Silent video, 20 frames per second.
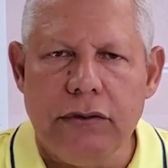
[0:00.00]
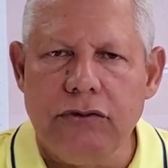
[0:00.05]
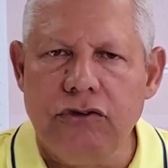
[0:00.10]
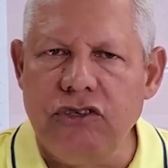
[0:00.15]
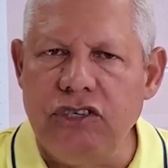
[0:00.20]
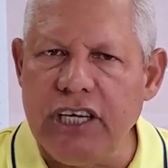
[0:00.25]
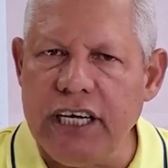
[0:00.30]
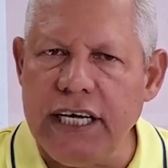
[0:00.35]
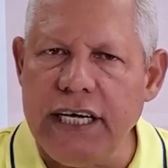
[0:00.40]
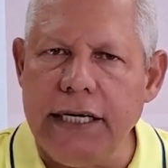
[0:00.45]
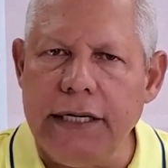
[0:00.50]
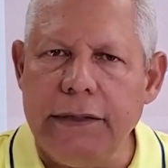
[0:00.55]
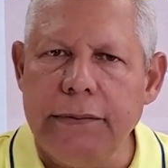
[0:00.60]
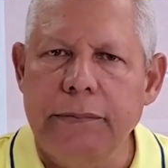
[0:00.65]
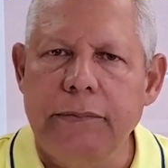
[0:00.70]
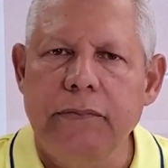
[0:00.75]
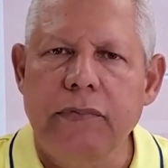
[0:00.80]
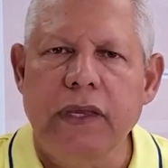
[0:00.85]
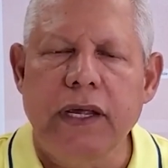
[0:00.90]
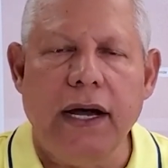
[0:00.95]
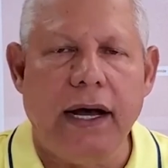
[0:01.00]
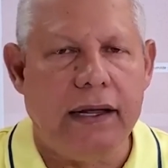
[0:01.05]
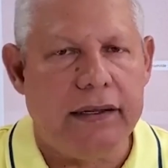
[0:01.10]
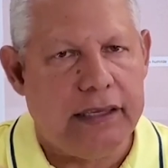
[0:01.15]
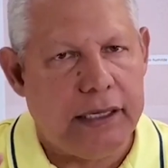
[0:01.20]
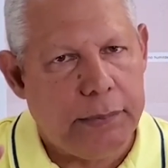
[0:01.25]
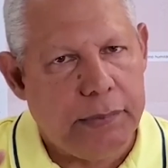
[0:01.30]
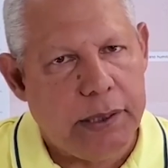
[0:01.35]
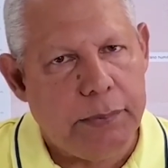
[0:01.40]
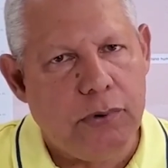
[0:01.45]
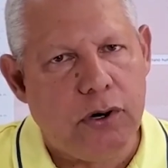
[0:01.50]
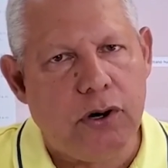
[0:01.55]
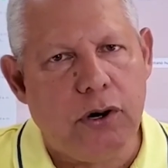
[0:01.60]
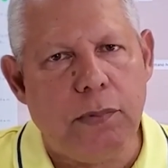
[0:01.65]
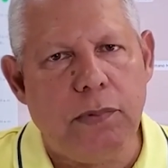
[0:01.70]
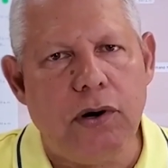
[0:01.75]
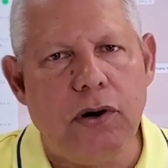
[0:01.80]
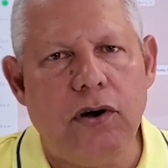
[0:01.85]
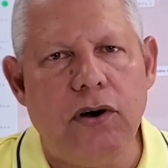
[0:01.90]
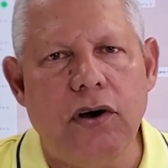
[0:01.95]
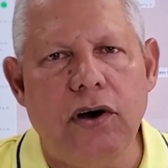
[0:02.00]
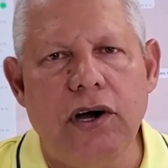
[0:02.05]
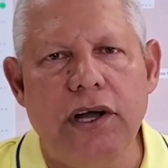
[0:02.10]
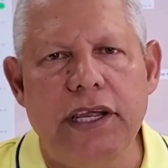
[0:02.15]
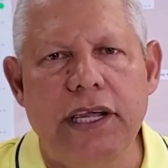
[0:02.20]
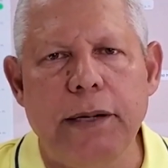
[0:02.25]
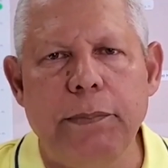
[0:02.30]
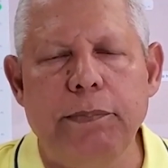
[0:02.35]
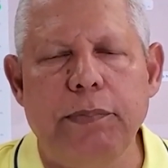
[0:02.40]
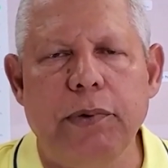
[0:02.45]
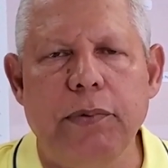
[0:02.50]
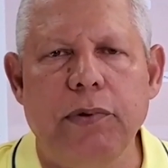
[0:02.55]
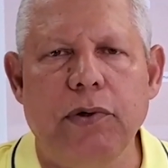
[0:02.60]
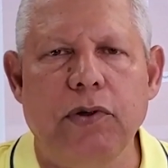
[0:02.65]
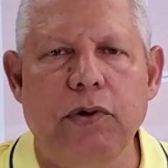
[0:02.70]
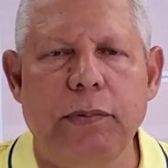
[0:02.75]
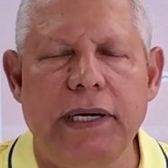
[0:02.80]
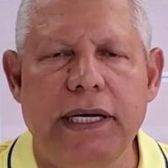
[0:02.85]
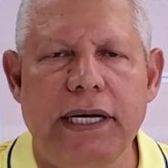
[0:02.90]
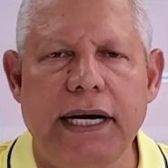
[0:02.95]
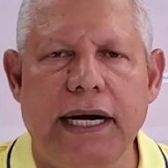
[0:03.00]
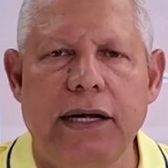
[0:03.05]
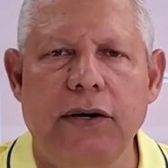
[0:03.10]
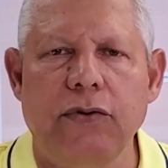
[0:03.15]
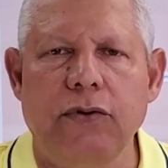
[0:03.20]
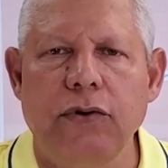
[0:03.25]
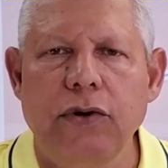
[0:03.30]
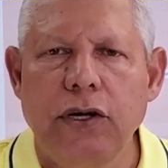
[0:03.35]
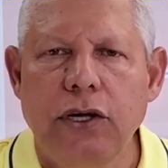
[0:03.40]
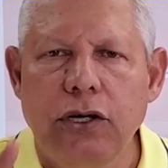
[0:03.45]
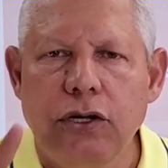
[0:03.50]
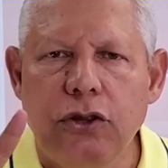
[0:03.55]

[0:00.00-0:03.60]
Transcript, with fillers: Sí, así mismo como lo oyen, pueblo dominicano.